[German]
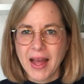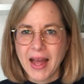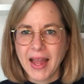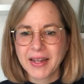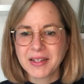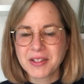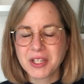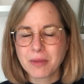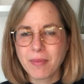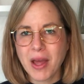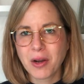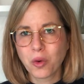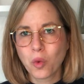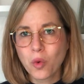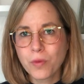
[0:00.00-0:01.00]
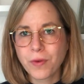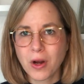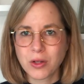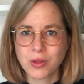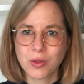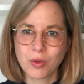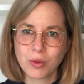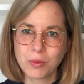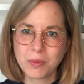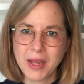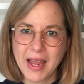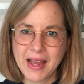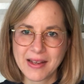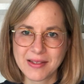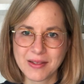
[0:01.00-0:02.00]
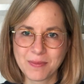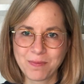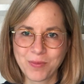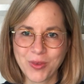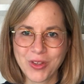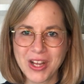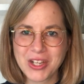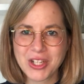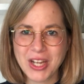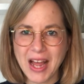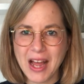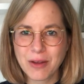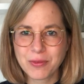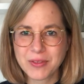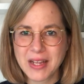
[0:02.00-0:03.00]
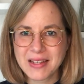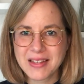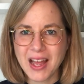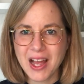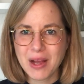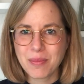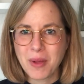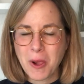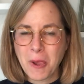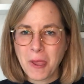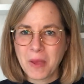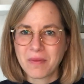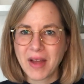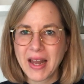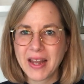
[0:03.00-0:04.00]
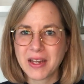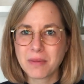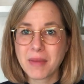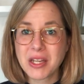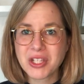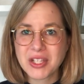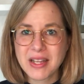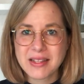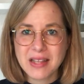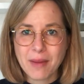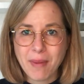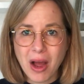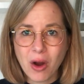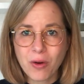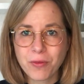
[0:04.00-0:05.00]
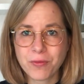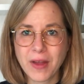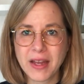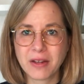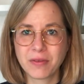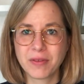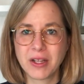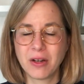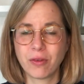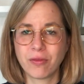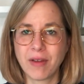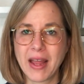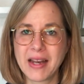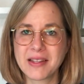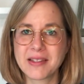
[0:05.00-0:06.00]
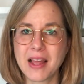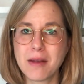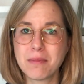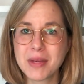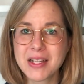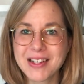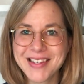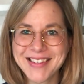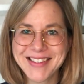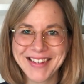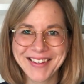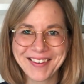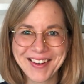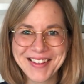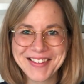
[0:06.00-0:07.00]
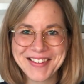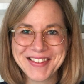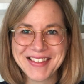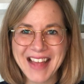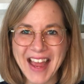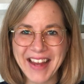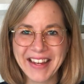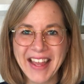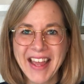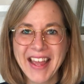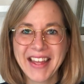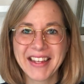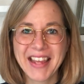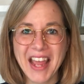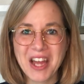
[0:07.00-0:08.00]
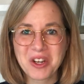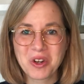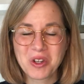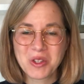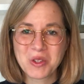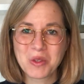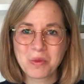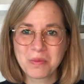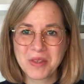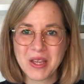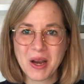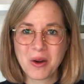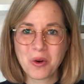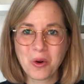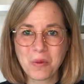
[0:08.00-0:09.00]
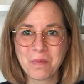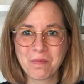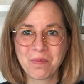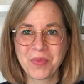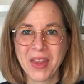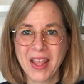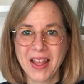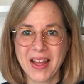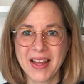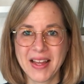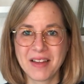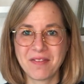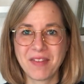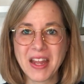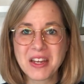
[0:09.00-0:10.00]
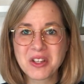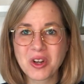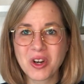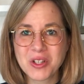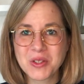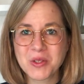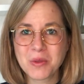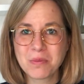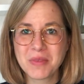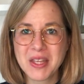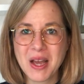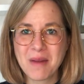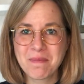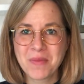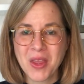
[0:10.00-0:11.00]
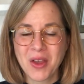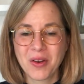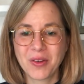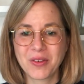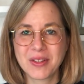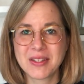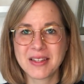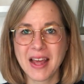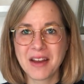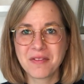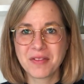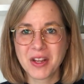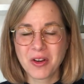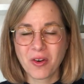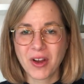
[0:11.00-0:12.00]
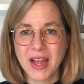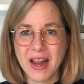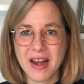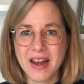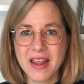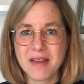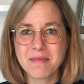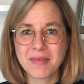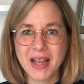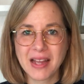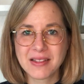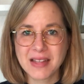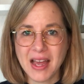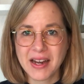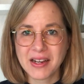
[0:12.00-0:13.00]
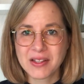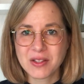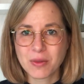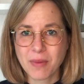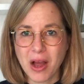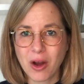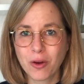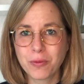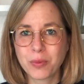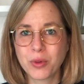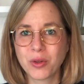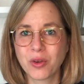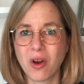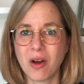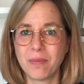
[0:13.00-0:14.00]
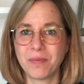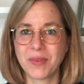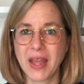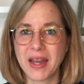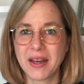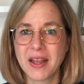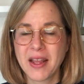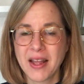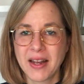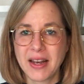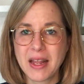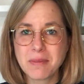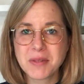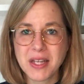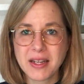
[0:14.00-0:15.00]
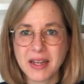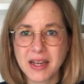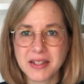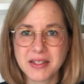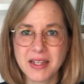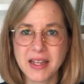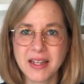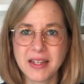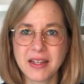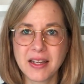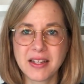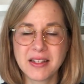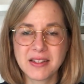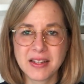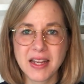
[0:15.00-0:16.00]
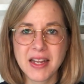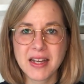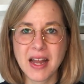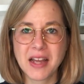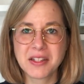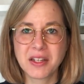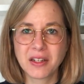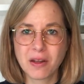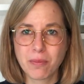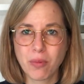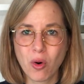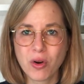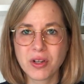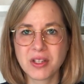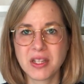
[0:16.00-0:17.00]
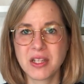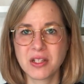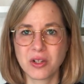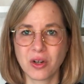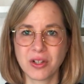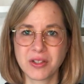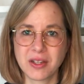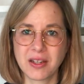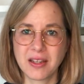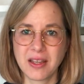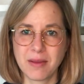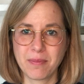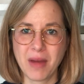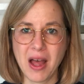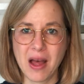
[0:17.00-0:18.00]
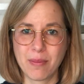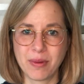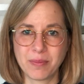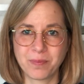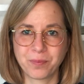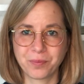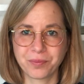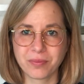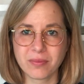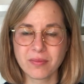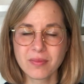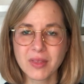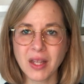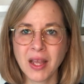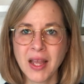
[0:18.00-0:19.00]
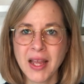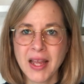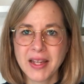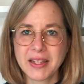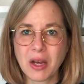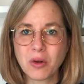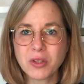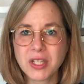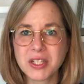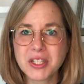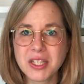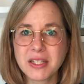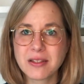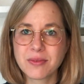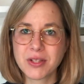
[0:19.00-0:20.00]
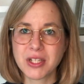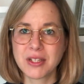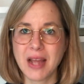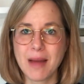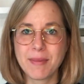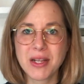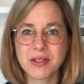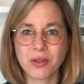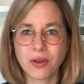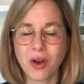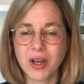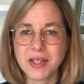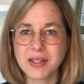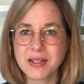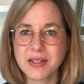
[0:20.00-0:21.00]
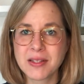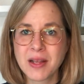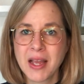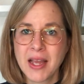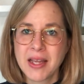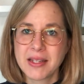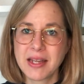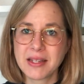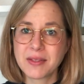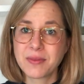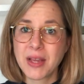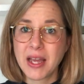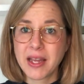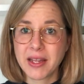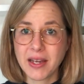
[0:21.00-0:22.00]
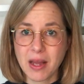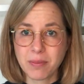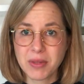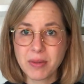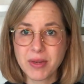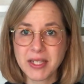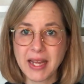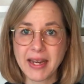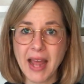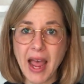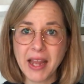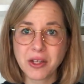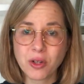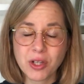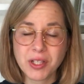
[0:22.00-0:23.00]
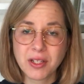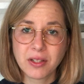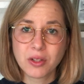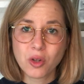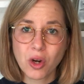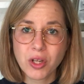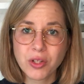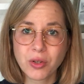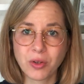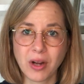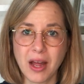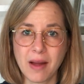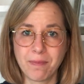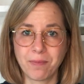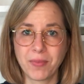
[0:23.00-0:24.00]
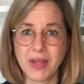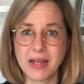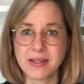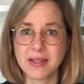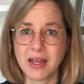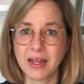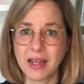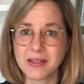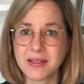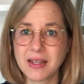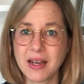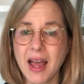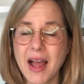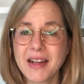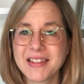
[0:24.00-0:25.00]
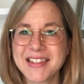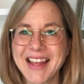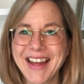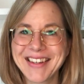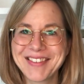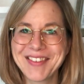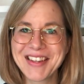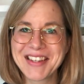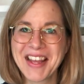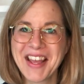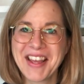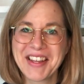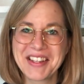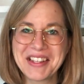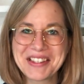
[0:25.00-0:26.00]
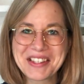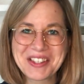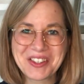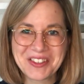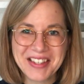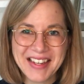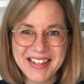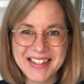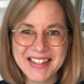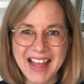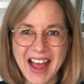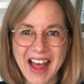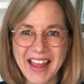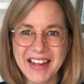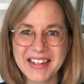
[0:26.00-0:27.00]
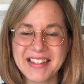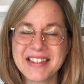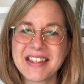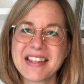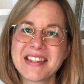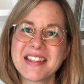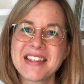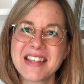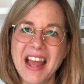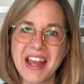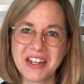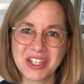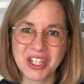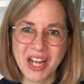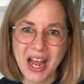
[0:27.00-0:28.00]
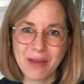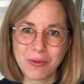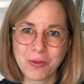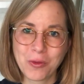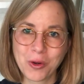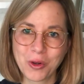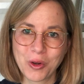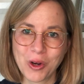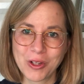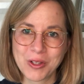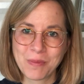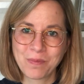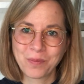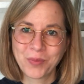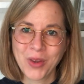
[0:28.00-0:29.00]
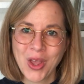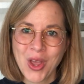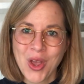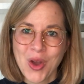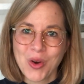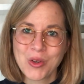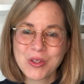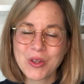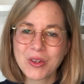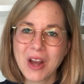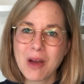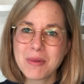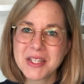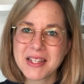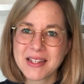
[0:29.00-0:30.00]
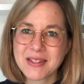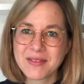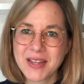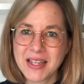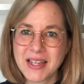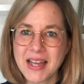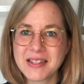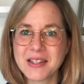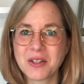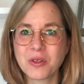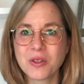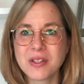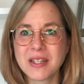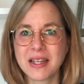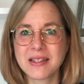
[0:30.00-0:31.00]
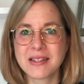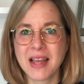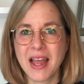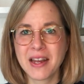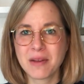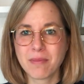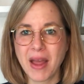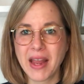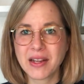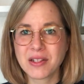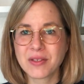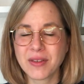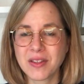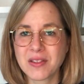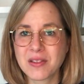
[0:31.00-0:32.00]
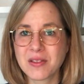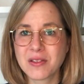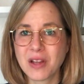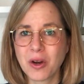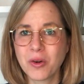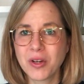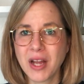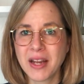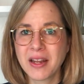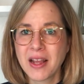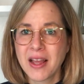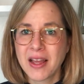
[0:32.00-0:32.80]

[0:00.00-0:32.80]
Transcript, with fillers: eigentlich immer ein Ruf auch zur Umkehr ist. Und er straft deshalb, weil er die Menschen deshalb aufwecken will und weil es sein Mittel ist, den Leuten zu zeigen, kehrt euch zu mir um, äh, wendet euch zu mir und dann wird euer Leben ganz anders zum Aufblühen kommen. Dann lebt ihr nach den Ideen, nach den Geboten, die ich euch gegeben habe. Der Unterschied zwischen damals und heute ist, dass wir in der Bibel da eine eindeutige Deutung haben, dass da ganz klar gesagt wird, dieses und jenes Ereignis, das ist eine Strafe von Gott. Und so glaube ich, dass wir jetzt in unserer Zeit im 21. Jahrhundert